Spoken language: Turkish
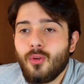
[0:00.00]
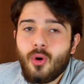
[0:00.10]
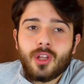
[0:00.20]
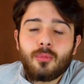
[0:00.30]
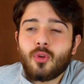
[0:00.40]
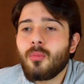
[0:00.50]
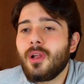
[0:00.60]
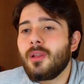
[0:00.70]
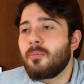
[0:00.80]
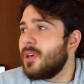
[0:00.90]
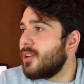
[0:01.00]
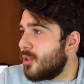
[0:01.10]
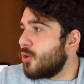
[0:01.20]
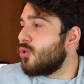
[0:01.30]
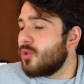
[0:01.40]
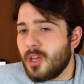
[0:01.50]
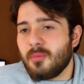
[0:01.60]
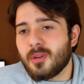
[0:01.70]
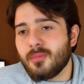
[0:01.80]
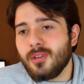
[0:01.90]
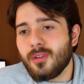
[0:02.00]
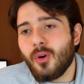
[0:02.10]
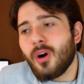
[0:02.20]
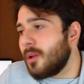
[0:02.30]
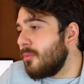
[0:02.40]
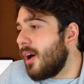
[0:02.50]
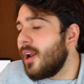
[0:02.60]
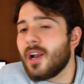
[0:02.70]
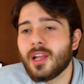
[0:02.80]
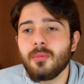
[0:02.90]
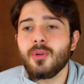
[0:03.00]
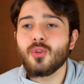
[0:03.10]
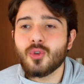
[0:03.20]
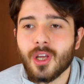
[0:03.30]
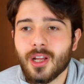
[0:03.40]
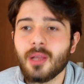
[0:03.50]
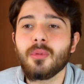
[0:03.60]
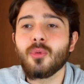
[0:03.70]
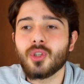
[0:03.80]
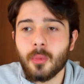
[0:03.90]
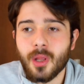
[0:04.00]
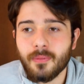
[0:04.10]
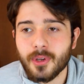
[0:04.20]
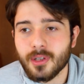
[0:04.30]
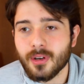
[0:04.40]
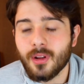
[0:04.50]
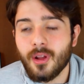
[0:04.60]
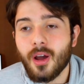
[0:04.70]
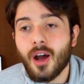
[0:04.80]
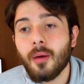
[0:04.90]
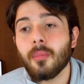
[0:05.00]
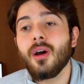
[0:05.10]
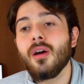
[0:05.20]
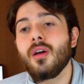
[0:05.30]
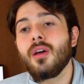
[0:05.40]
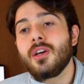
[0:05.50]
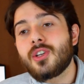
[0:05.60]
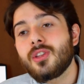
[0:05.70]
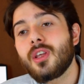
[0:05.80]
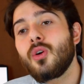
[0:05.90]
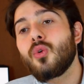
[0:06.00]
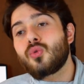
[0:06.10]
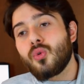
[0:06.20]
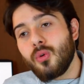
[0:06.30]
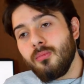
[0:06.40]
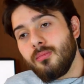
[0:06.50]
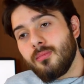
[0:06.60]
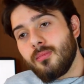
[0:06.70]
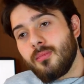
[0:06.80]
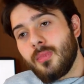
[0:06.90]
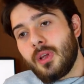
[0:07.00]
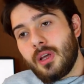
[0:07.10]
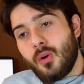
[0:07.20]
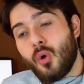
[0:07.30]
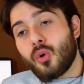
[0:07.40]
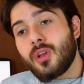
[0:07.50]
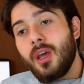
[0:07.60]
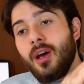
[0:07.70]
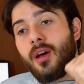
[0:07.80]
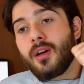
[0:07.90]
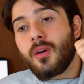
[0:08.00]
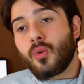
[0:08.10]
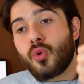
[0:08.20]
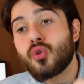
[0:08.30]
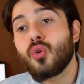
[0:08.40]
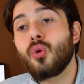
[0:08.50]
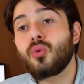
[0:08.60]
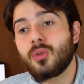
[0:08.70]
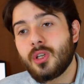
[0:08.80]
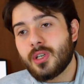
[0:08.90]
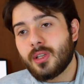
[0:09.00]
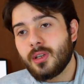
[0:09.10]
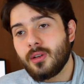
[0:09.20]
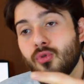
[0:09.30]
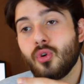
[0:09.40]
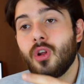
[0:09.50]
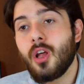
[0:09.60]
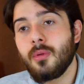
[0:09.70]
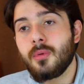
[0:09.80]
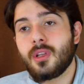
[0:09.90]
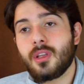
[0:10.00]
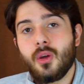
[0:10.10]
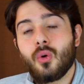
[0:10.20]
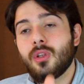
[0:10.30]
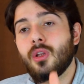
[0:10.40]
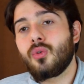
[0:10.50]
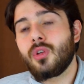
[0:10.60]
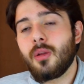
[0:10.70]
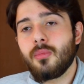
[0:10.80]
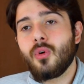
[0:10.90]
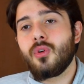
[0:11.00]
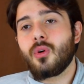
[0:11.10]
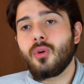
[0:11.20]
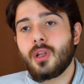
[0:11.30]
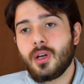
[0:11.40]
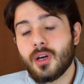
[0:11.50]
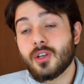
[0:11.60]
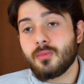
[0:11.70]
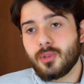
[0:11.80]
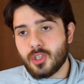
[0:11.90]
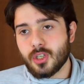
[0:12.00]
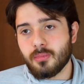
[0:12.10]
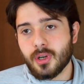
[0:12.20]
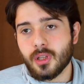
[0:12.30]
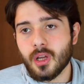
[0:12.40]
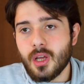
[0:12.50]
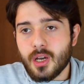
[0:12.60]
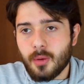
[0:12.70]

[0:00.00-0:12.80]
O adam normalde piyasada güçlü diyebilir miyiz? O adam da alelade bir dükkan. Adam da muhtemelen fakir. Ama içindeki o zulüm ortaya güçlü olduğunda çıktı. Çok önemli bir detay orada da güzel bir örnek olarak karşımıza çıkmakta.